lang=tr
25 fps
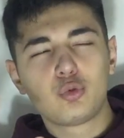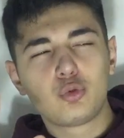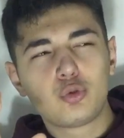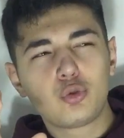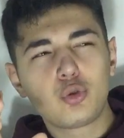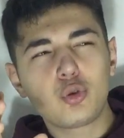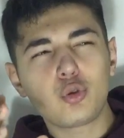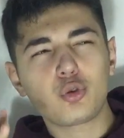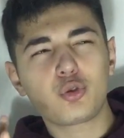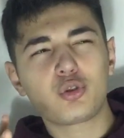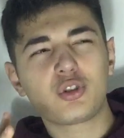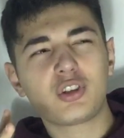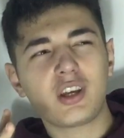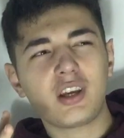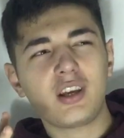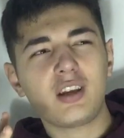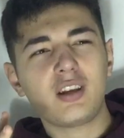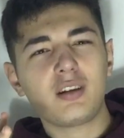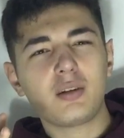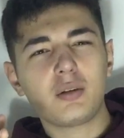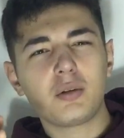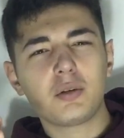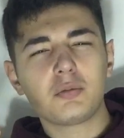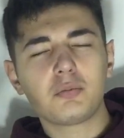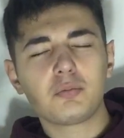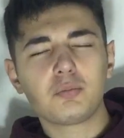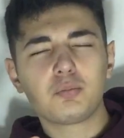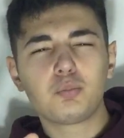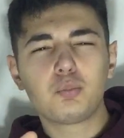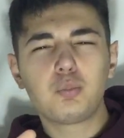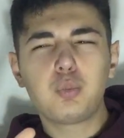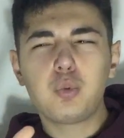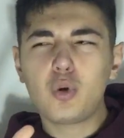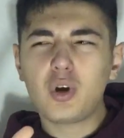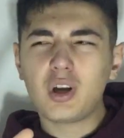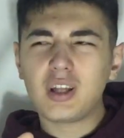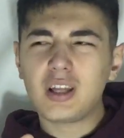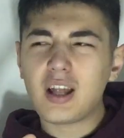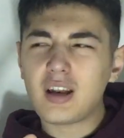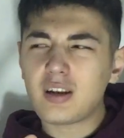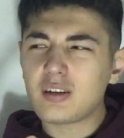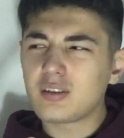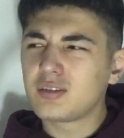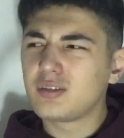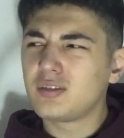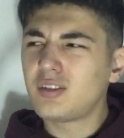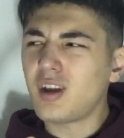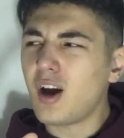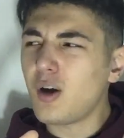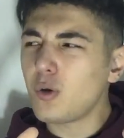Türkçe bu
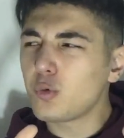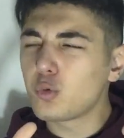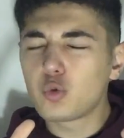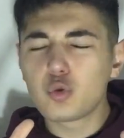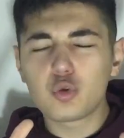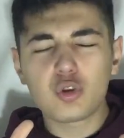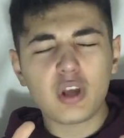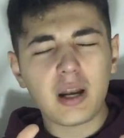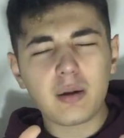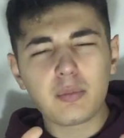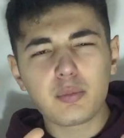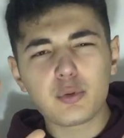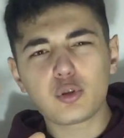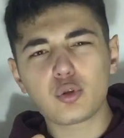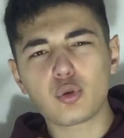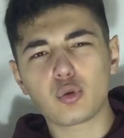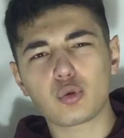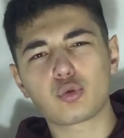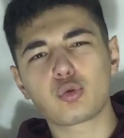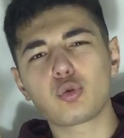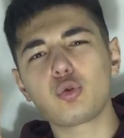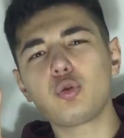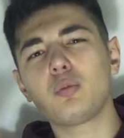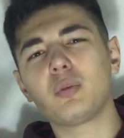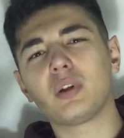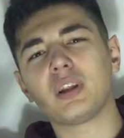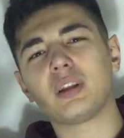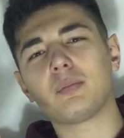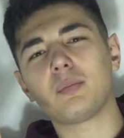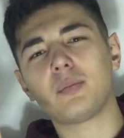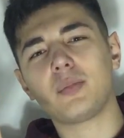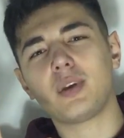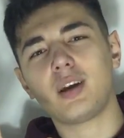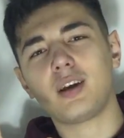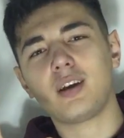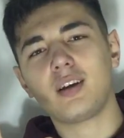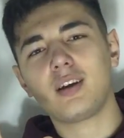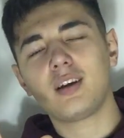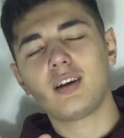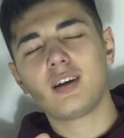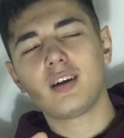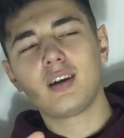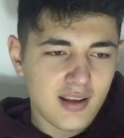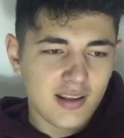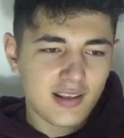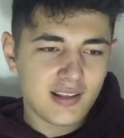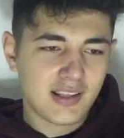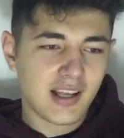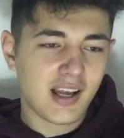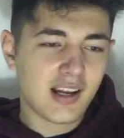kadar daha güzel bir söz duymadım ya.
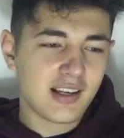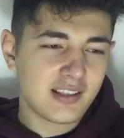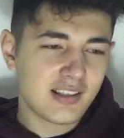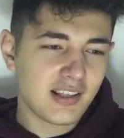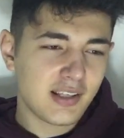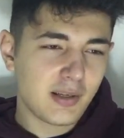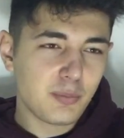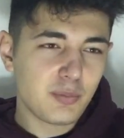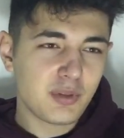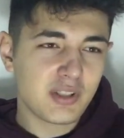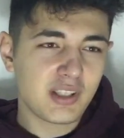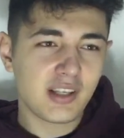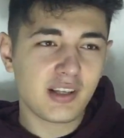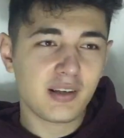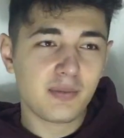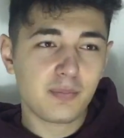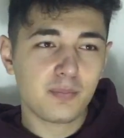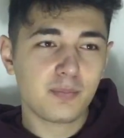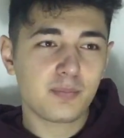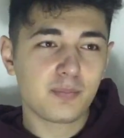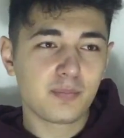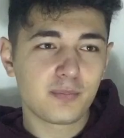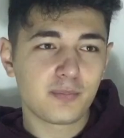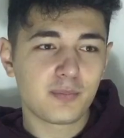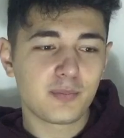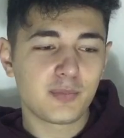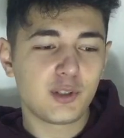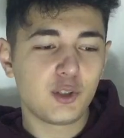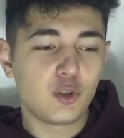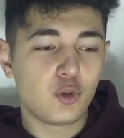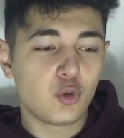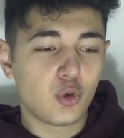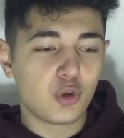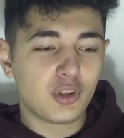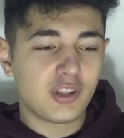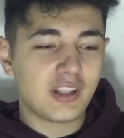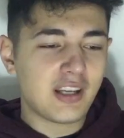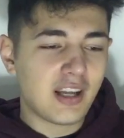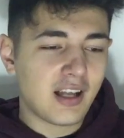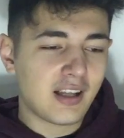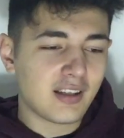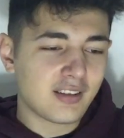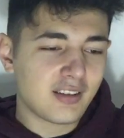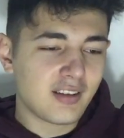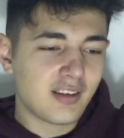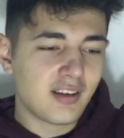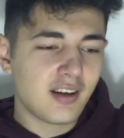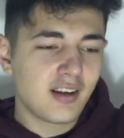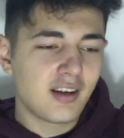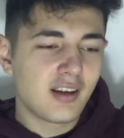Serserim serim, giyotin
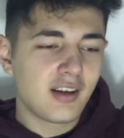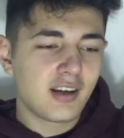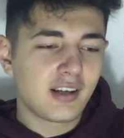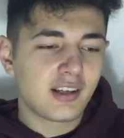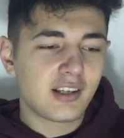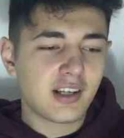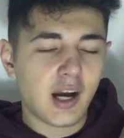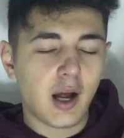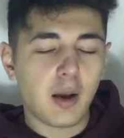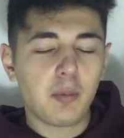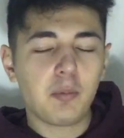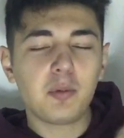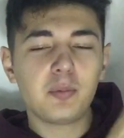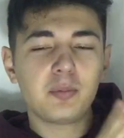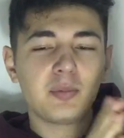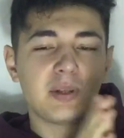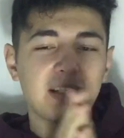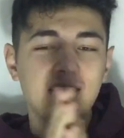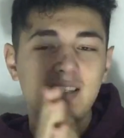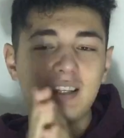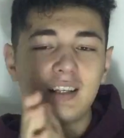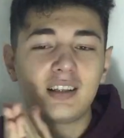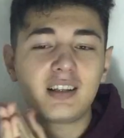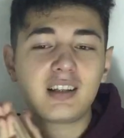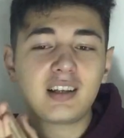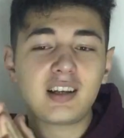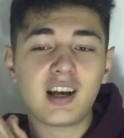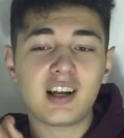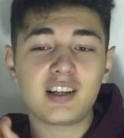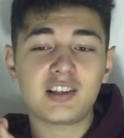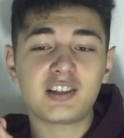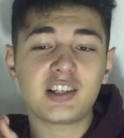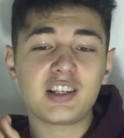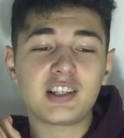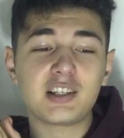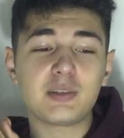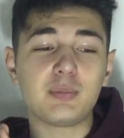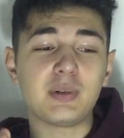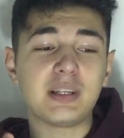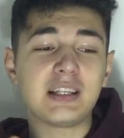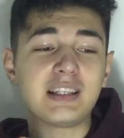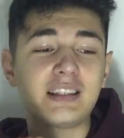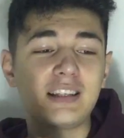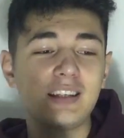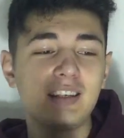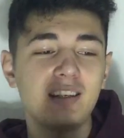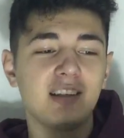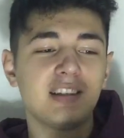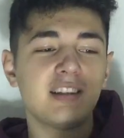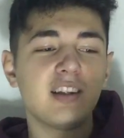altı, kalbimde senede kaç kez
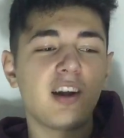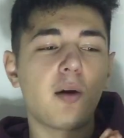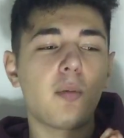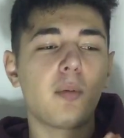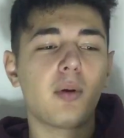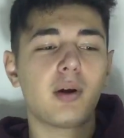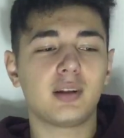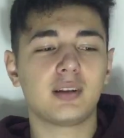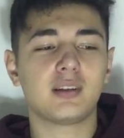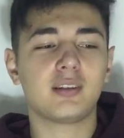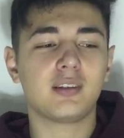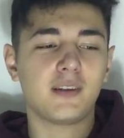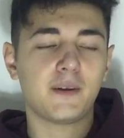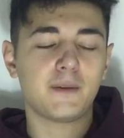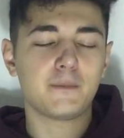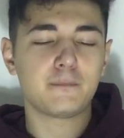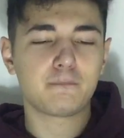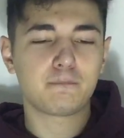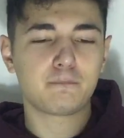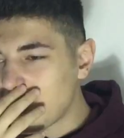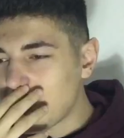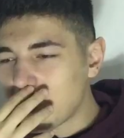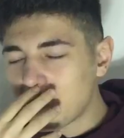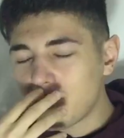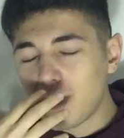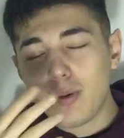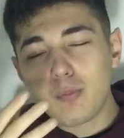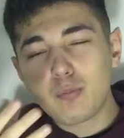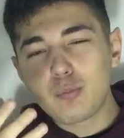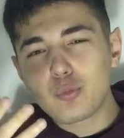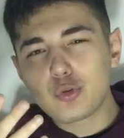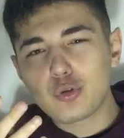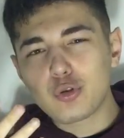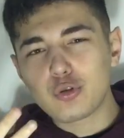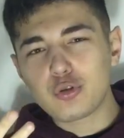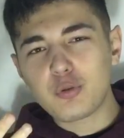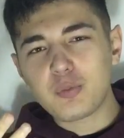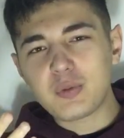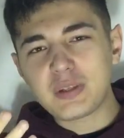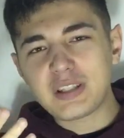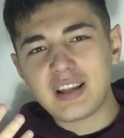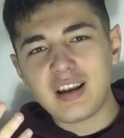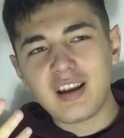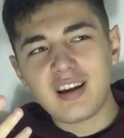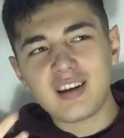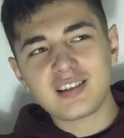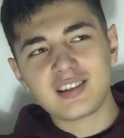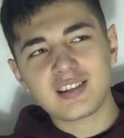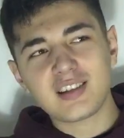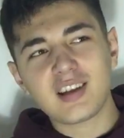birisi idam aldı. Ya ben bu sözü
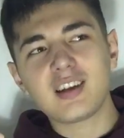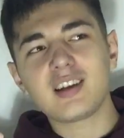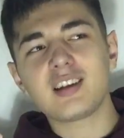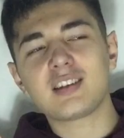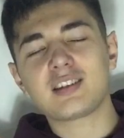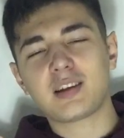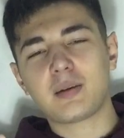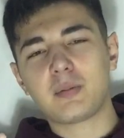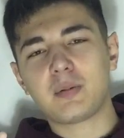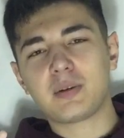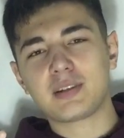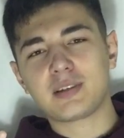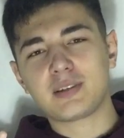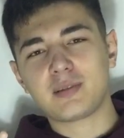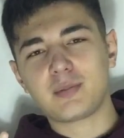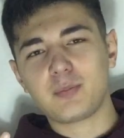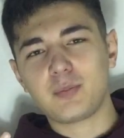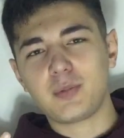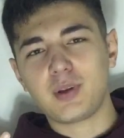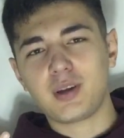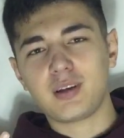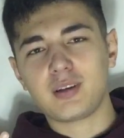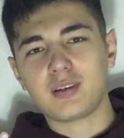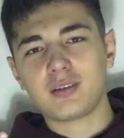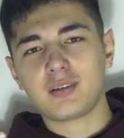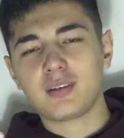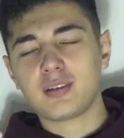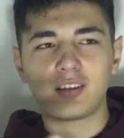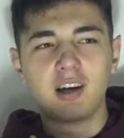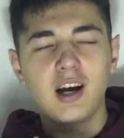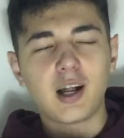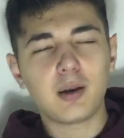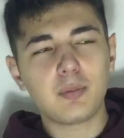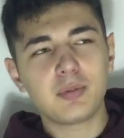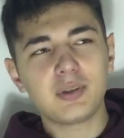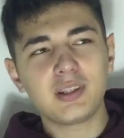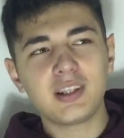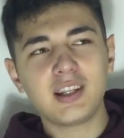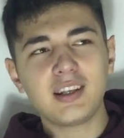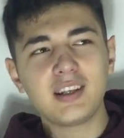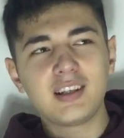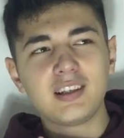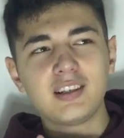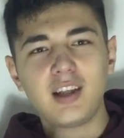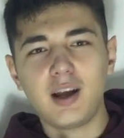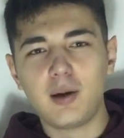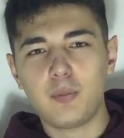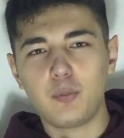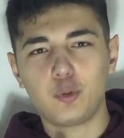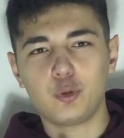mesela asla yazamazdım ya. Kalbimde
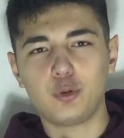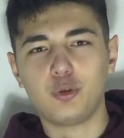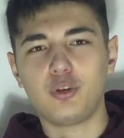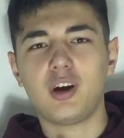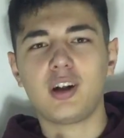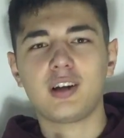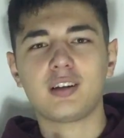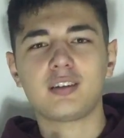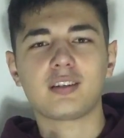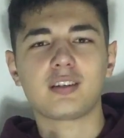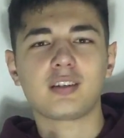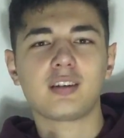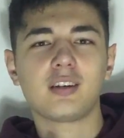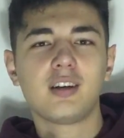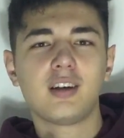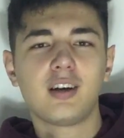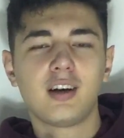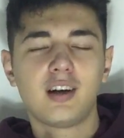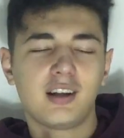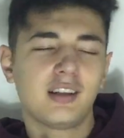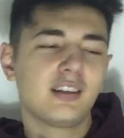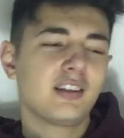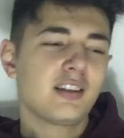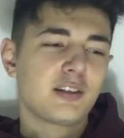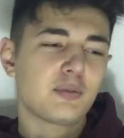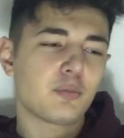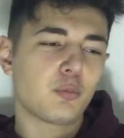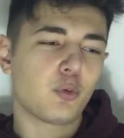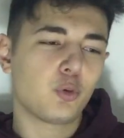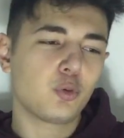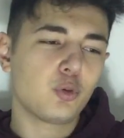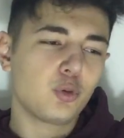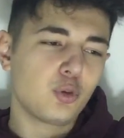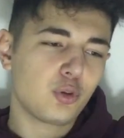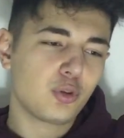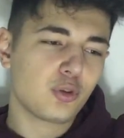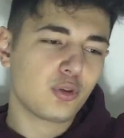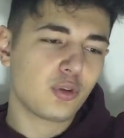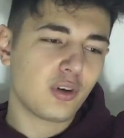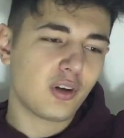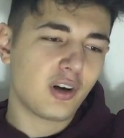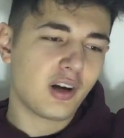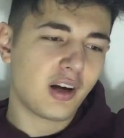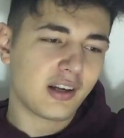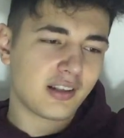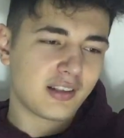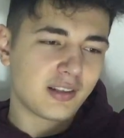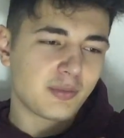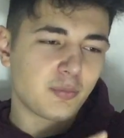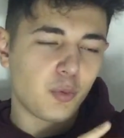idam oluyor artık. Anladınız mı? Onu
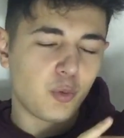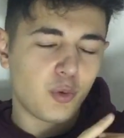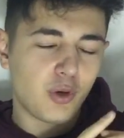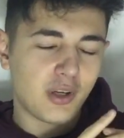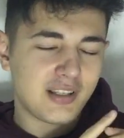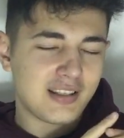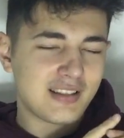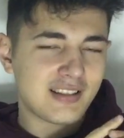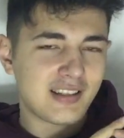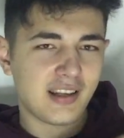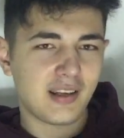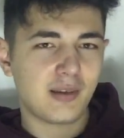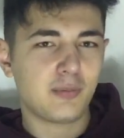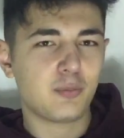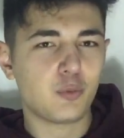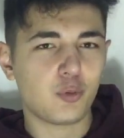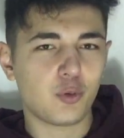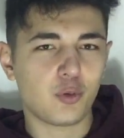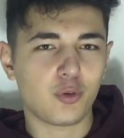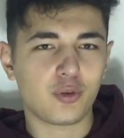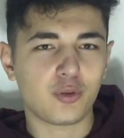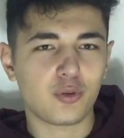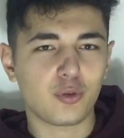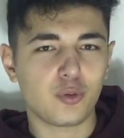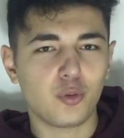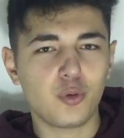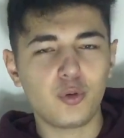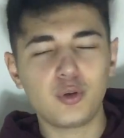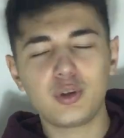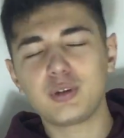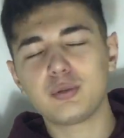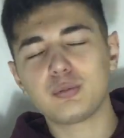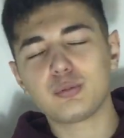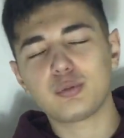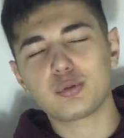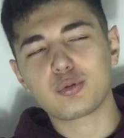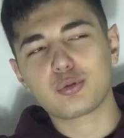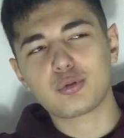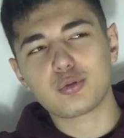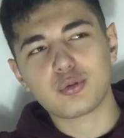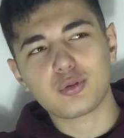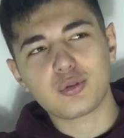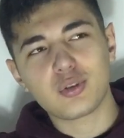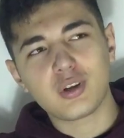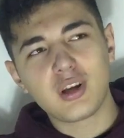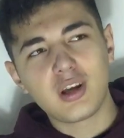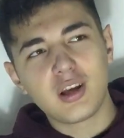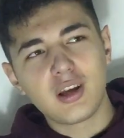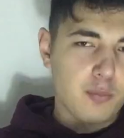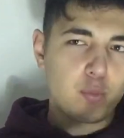artık böyle sevmiyor. Öyle gibi düşün.
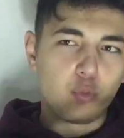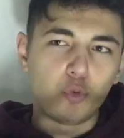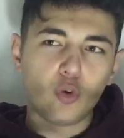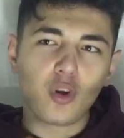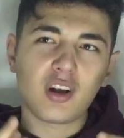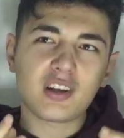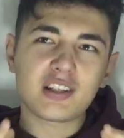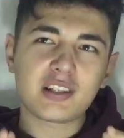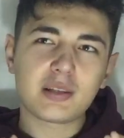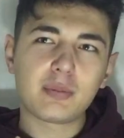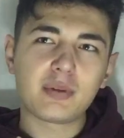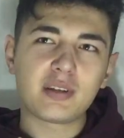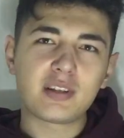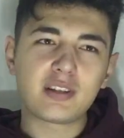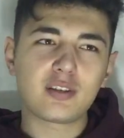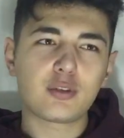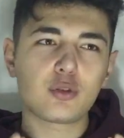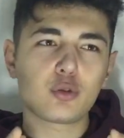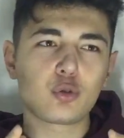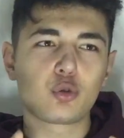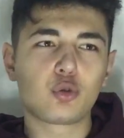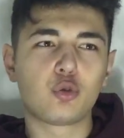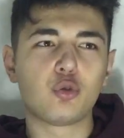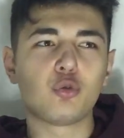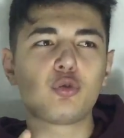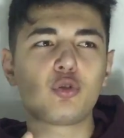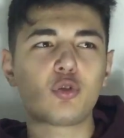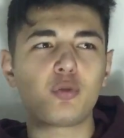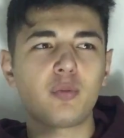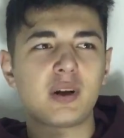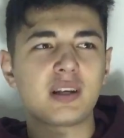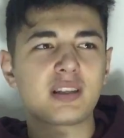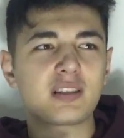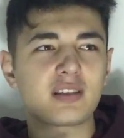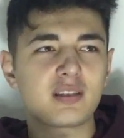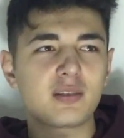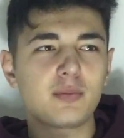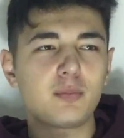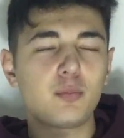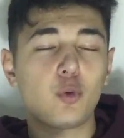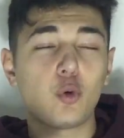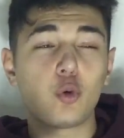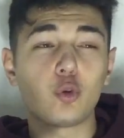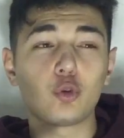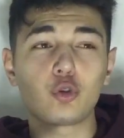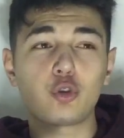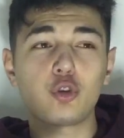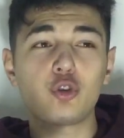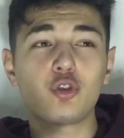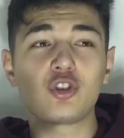Münasebetsiz küfrü bastım,
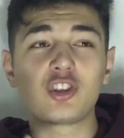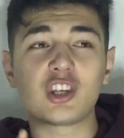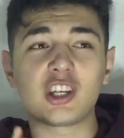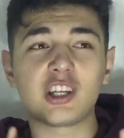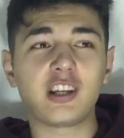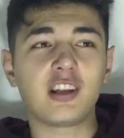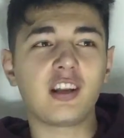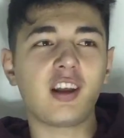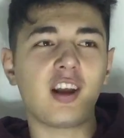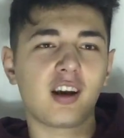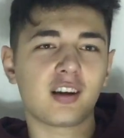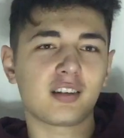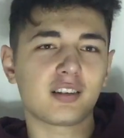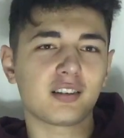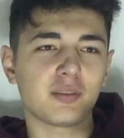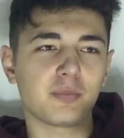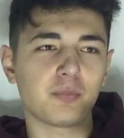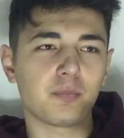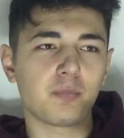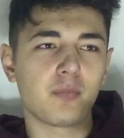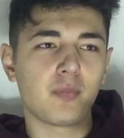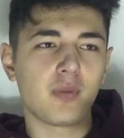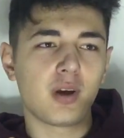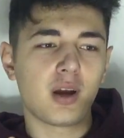Onur'un canını yaktım.